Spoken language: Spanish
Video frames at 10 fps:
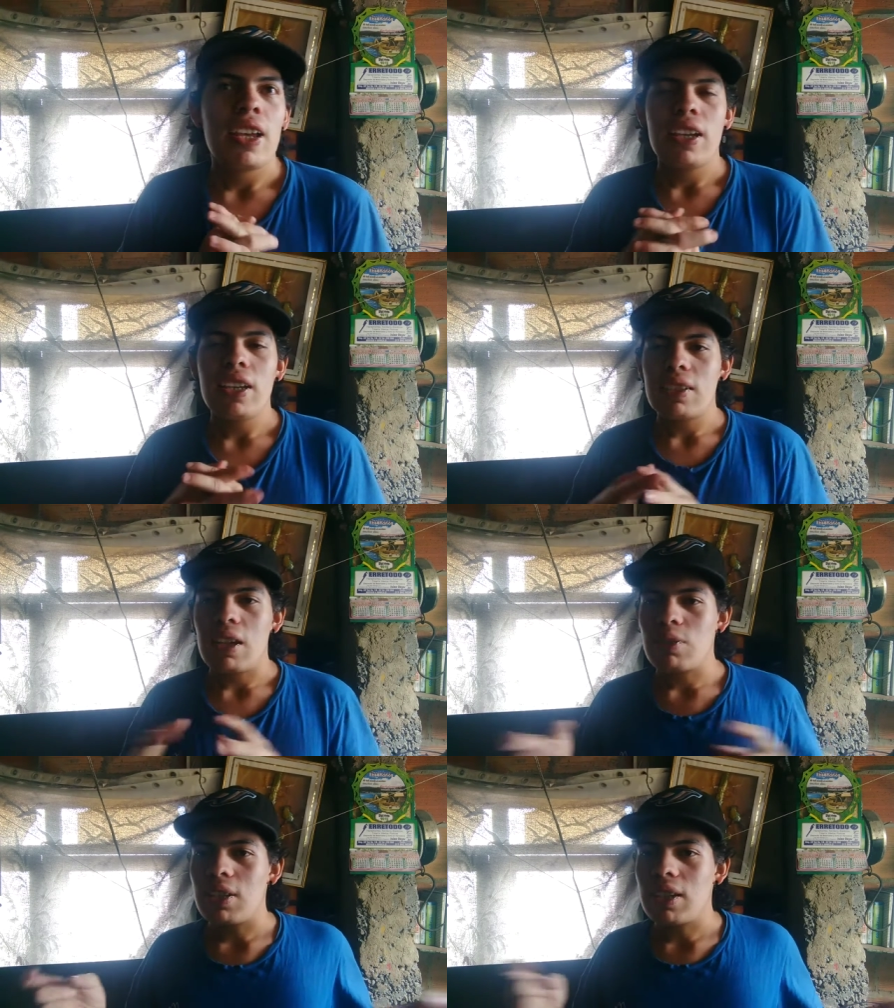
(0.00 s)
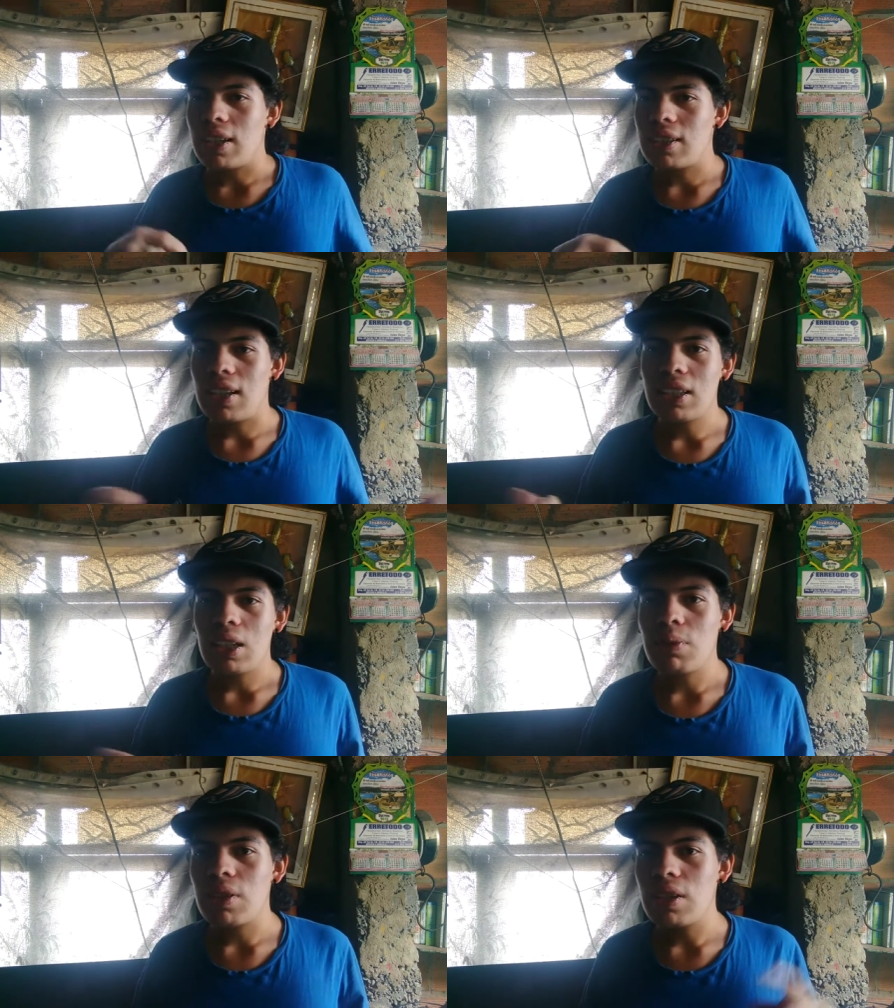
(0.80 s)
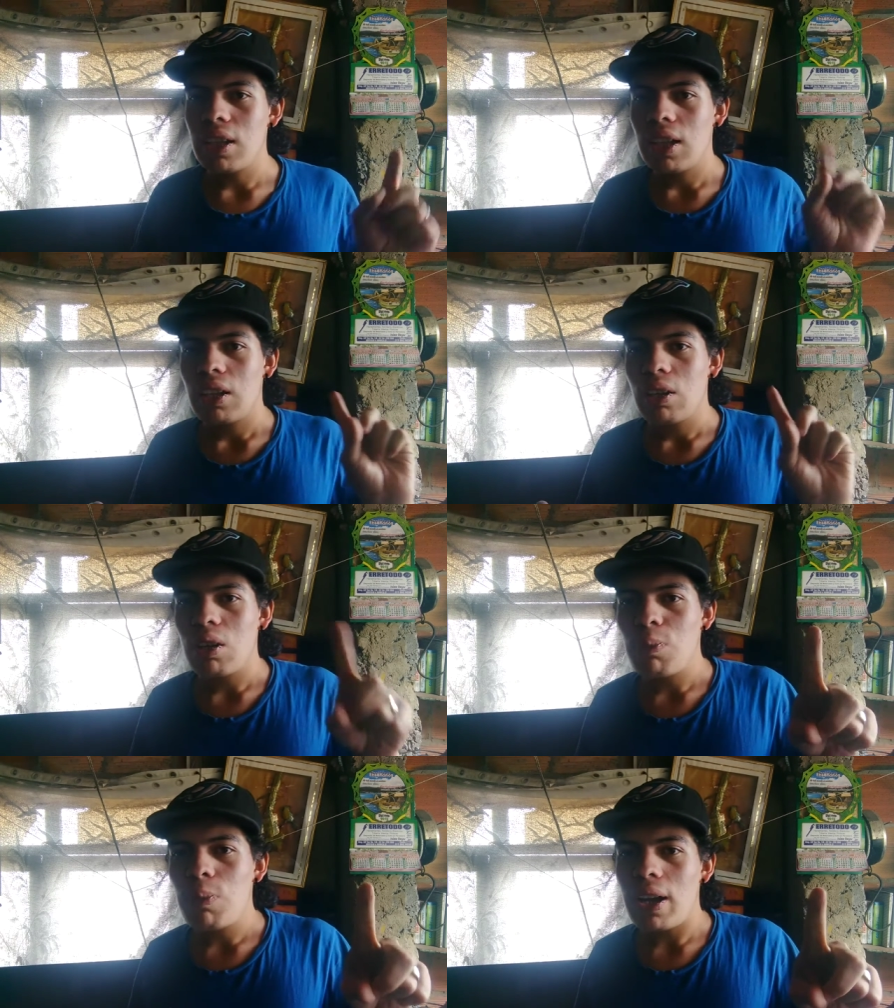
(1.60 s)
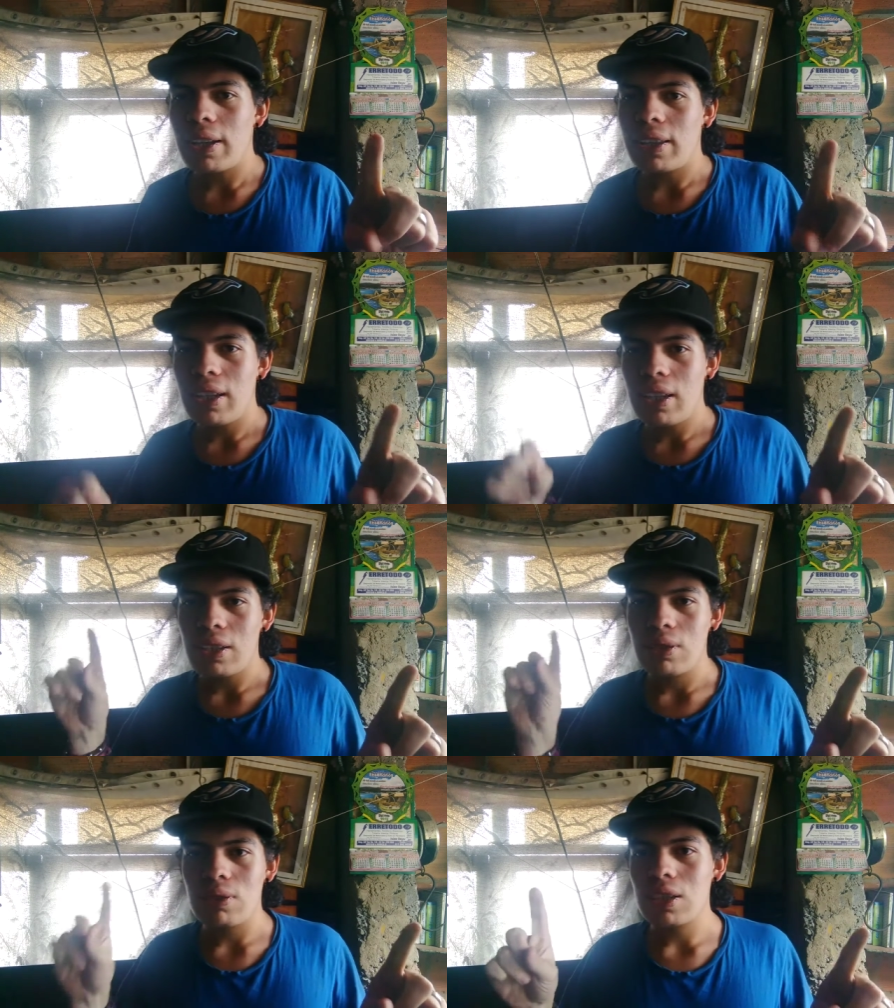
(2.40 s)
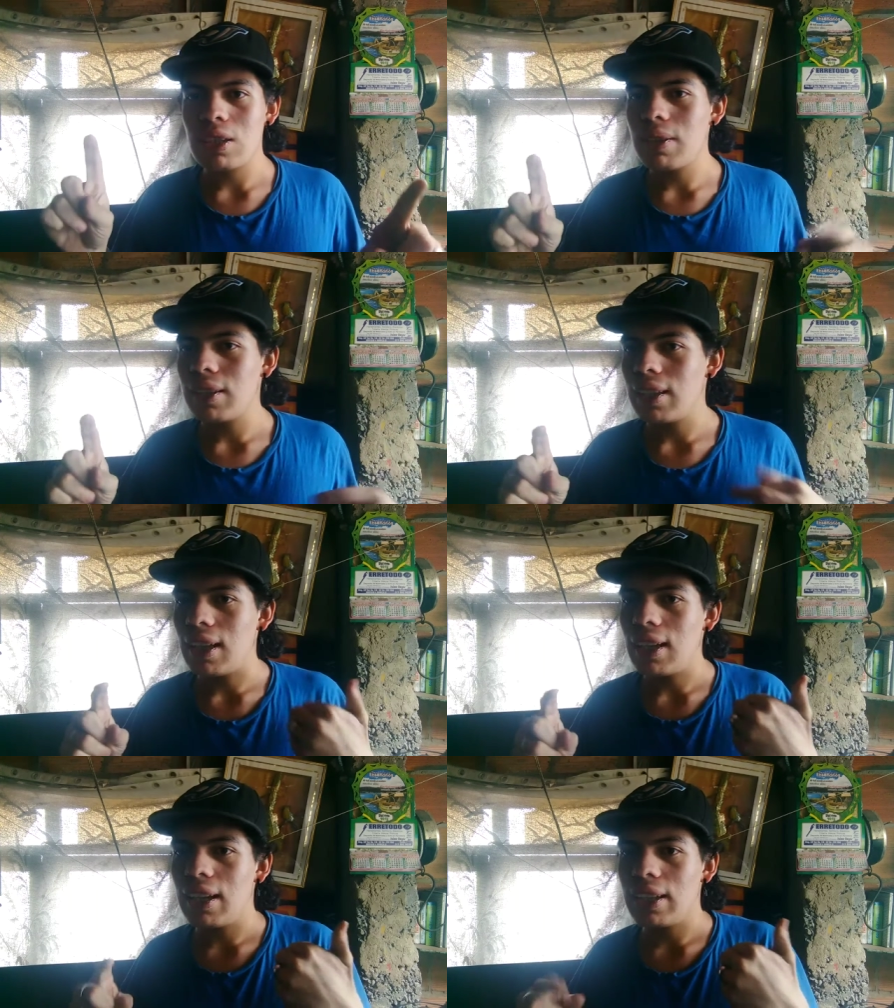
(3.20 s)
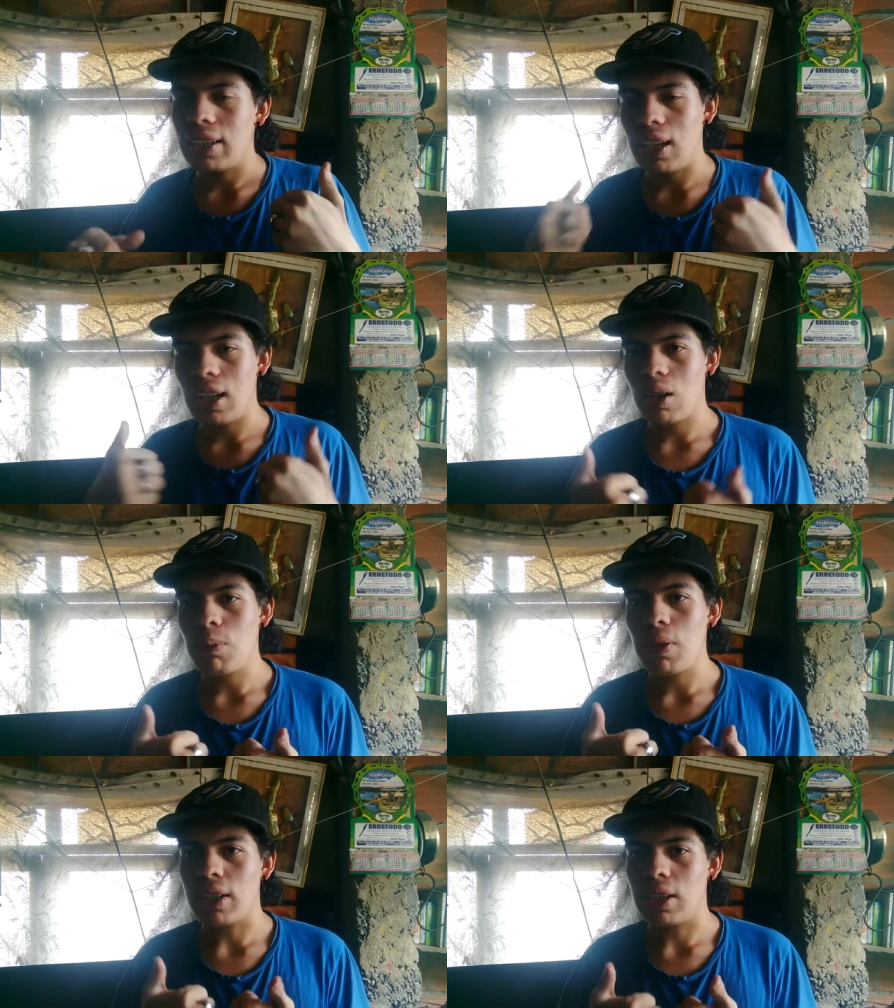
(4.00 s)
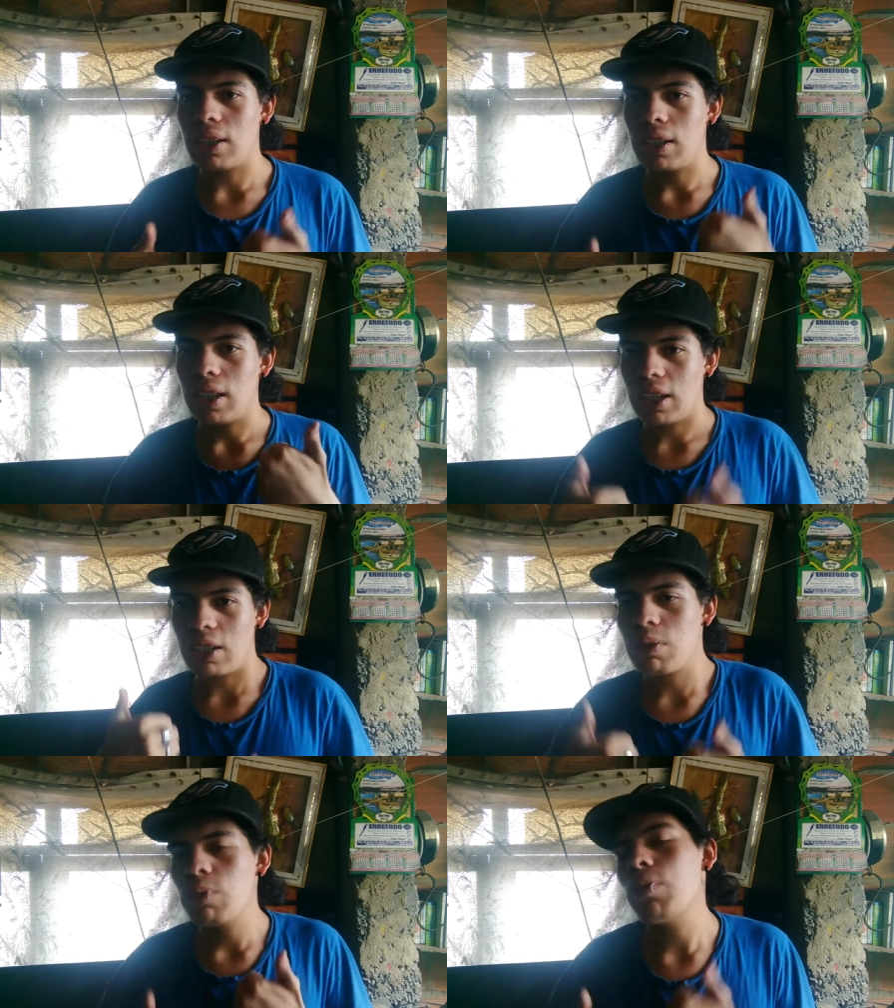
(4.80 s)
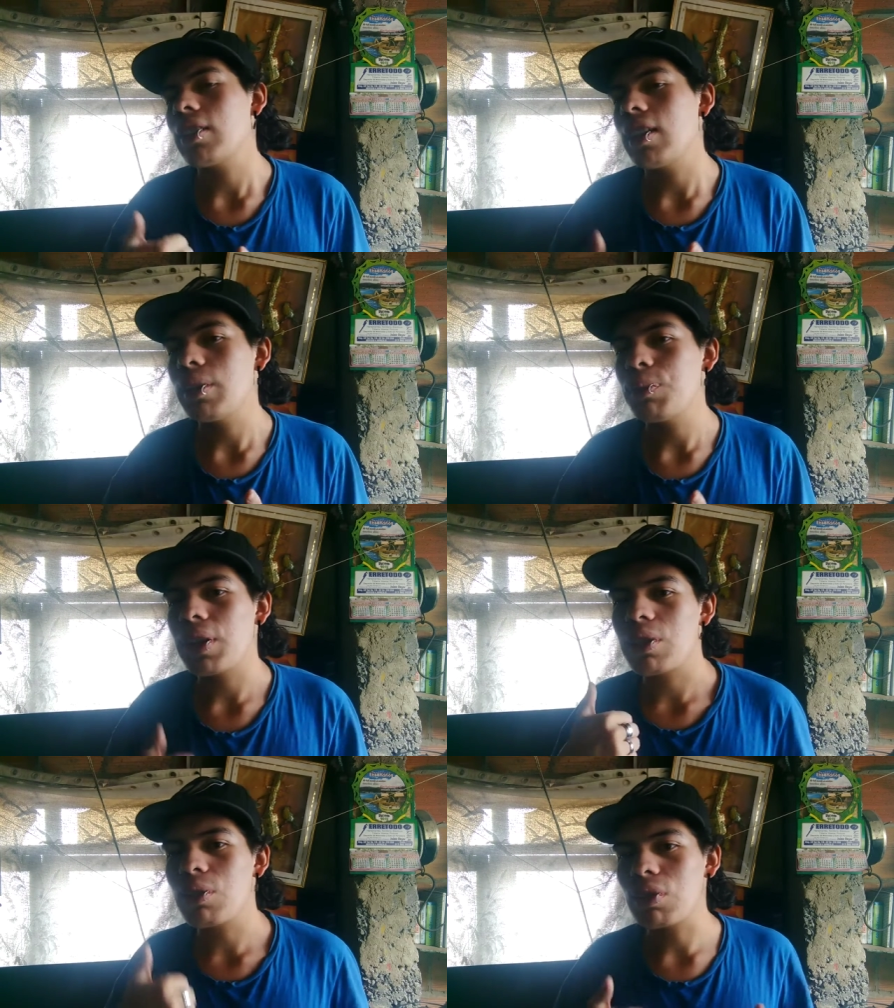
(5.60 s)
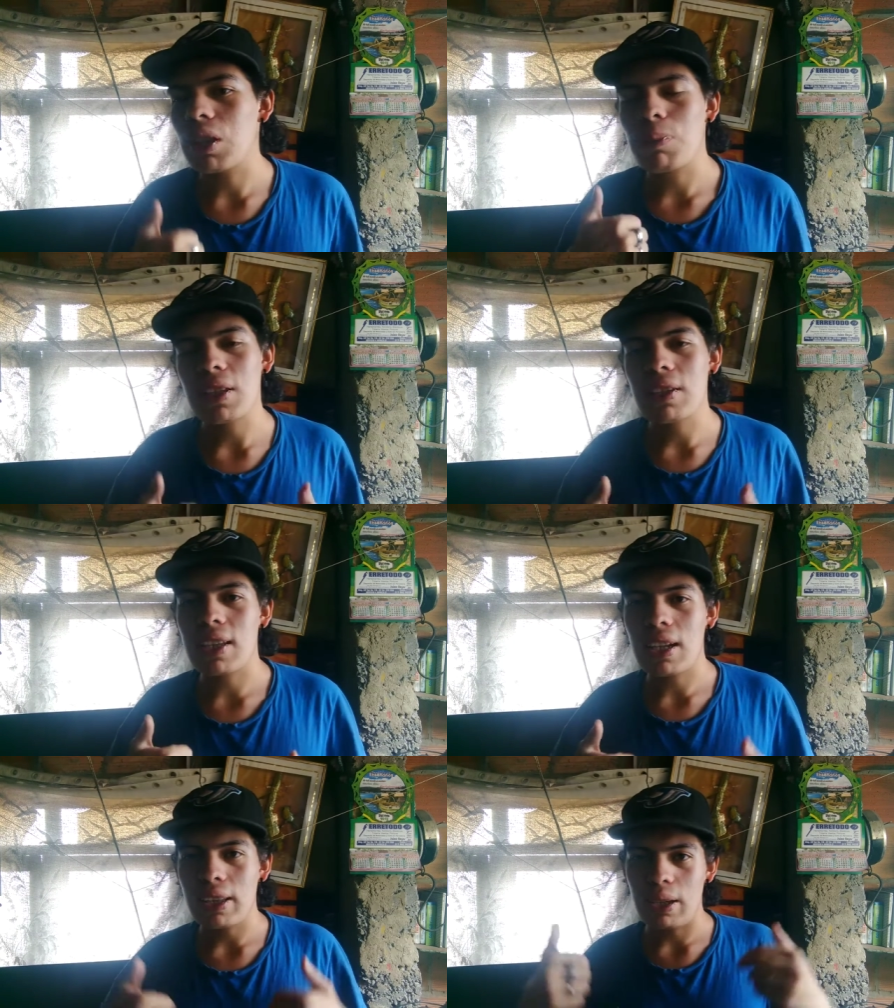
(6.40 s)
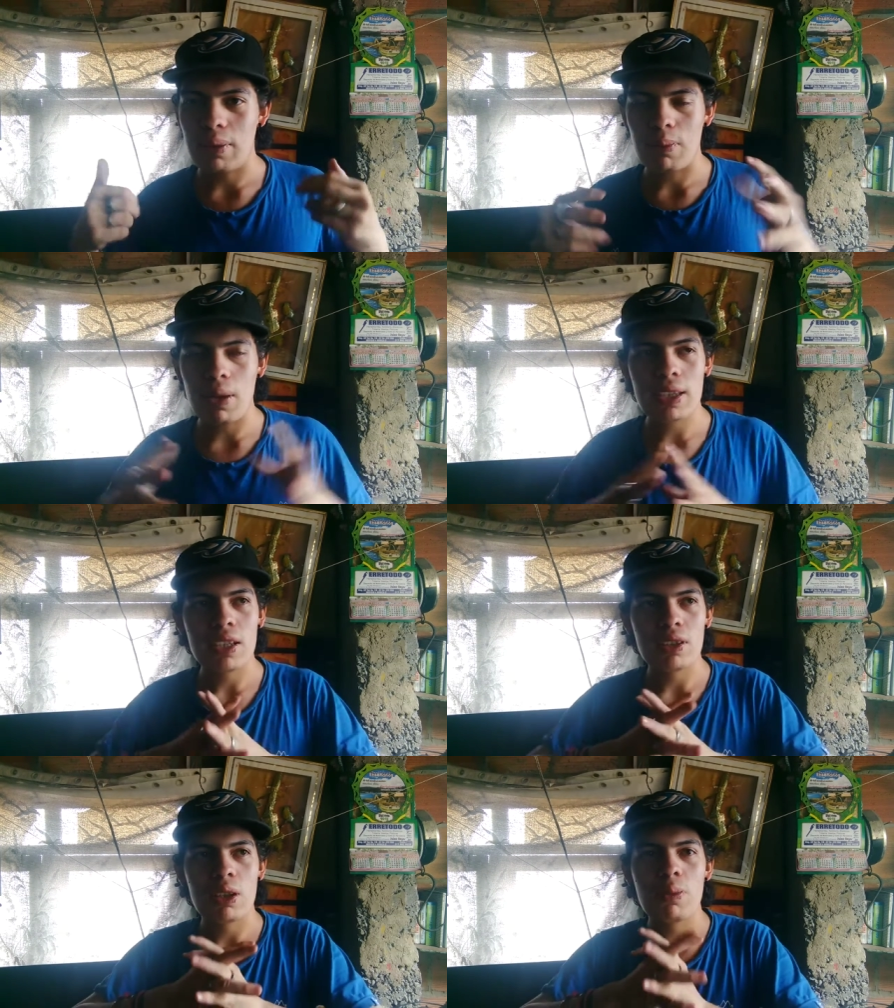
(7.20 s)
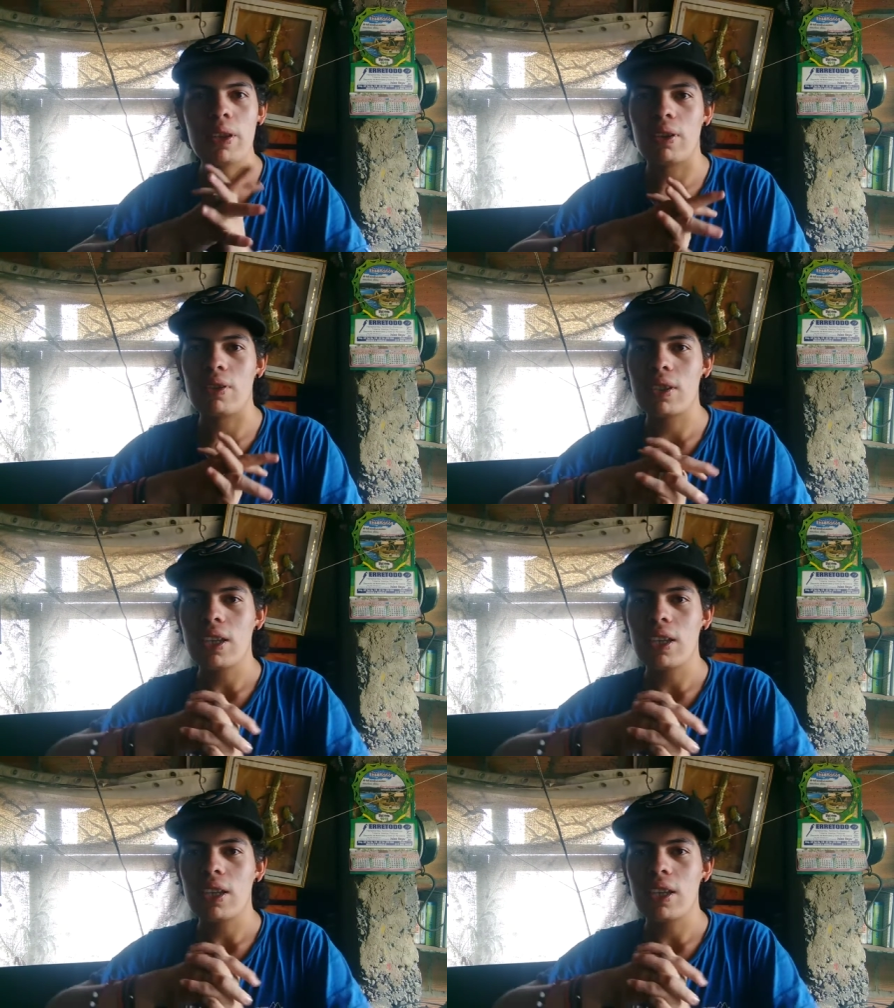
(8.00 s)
y ya sabes, su link está en la descripción. Comparte, suscríbete, dale like y a la campanita, que es muy importante para que YouTube te pasizar de más de estos videos.